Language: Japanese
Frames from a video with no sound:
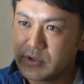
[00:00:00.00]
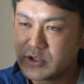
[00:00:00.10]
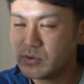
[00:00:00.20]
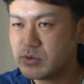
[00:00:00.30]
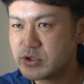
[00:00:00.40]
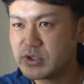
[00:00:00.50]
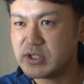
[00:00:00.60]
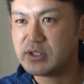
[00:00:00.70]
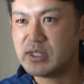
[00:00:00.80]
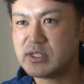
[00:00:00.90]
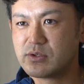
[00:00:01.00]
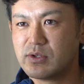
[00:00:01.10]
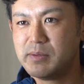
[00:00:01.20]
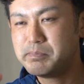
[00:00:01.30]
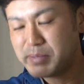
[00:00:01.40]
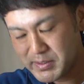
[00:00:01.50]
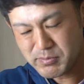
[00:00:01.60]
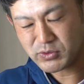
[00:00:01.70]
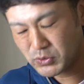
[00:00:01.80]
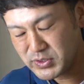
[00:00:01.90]
情報処理ってそのいっぱい
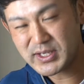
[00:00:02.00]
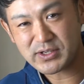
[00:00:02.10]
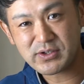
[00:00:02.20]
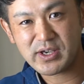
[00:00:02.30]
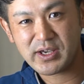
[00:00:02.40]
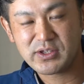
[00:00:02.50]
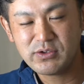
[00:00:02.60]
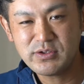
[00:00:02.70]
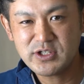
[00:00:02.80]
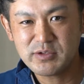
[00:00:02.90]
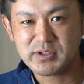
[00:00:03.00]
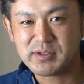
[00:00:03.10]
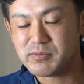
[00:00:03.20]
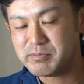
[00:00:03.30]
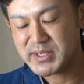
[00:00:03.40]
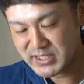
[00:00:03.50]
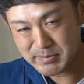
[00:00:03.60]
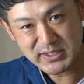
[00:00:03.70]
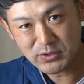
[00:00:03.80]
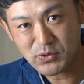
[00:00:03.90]
もうとにかく YouTube ってもうめ
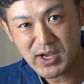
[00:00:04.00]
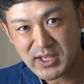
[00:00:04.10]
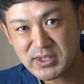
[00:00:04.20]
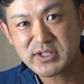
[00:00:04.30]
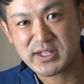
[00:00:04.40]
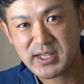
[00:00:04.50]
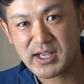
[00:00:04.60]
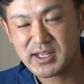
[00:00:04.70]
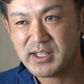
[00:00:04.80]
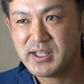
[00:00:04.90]
ちゃめちゃ動画上がってるじゃないですか、